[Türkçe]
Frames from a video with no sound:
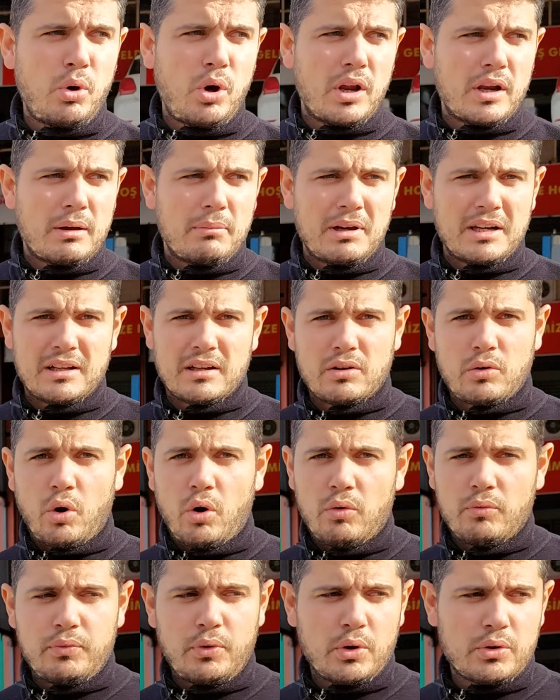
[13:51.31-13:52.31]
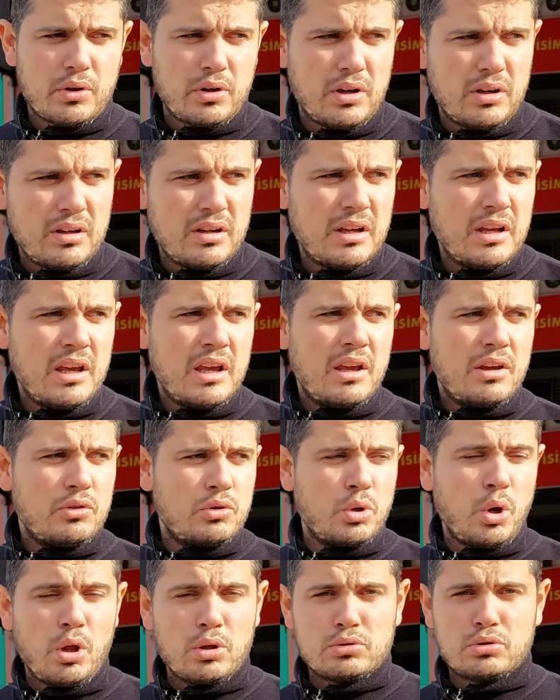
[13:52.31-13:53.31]
Bu arabanın konforu,
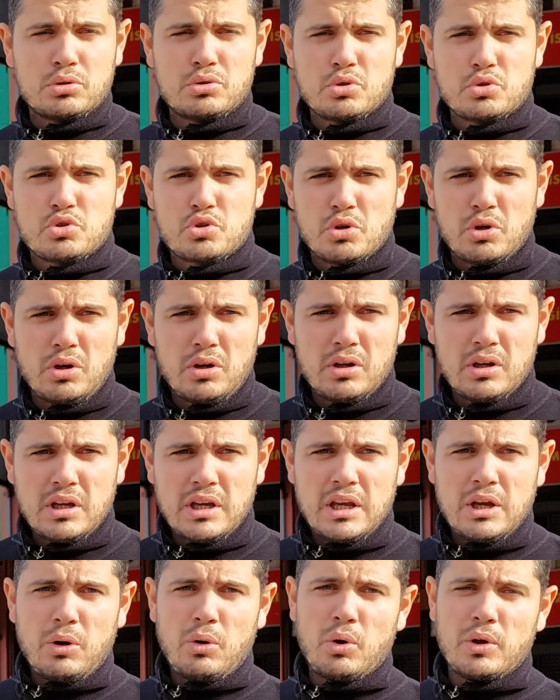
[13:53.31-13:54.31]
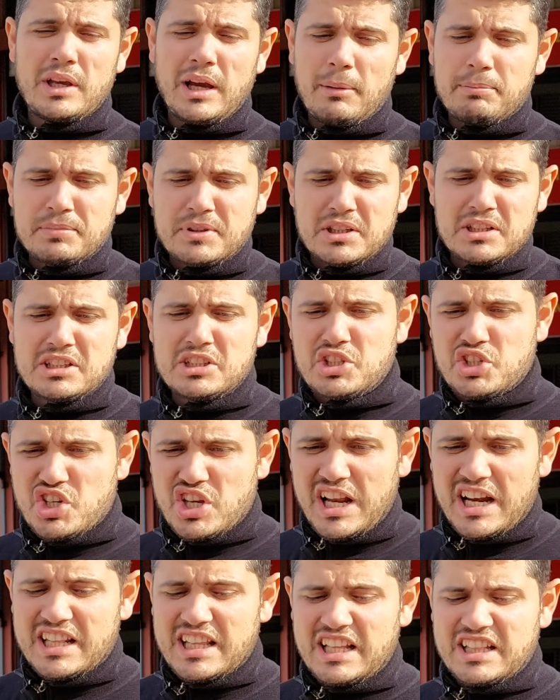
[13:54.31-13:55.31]
yol tutuşu o yaptığınız
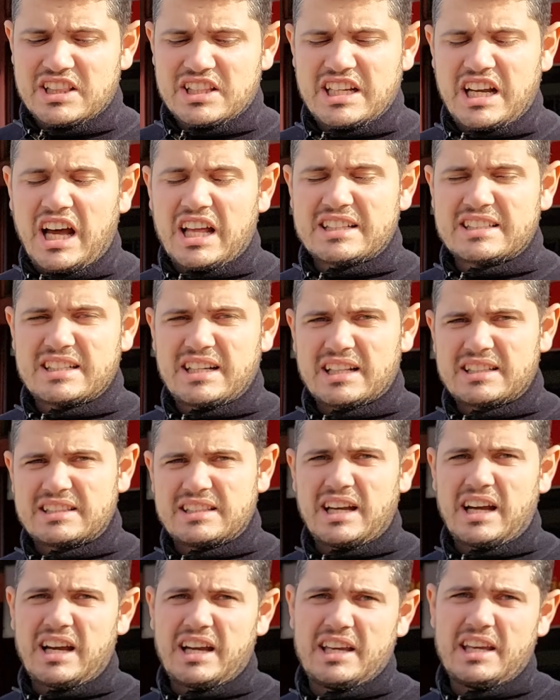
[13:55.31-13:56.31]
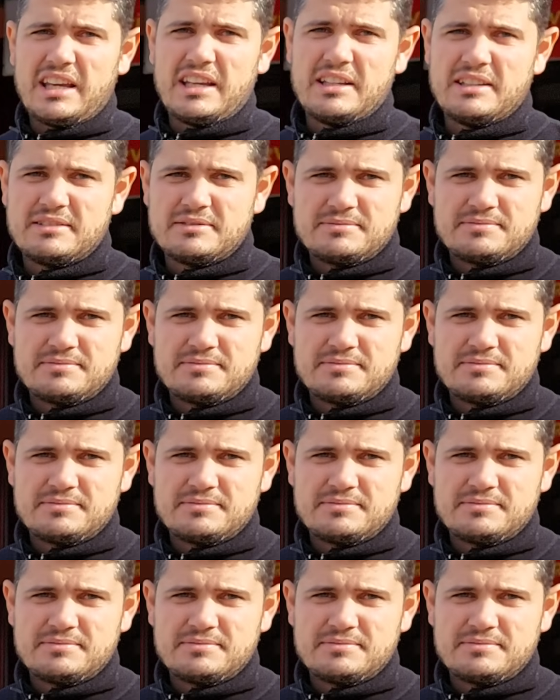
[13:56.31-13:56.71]
işlerden kat kat daha iyi.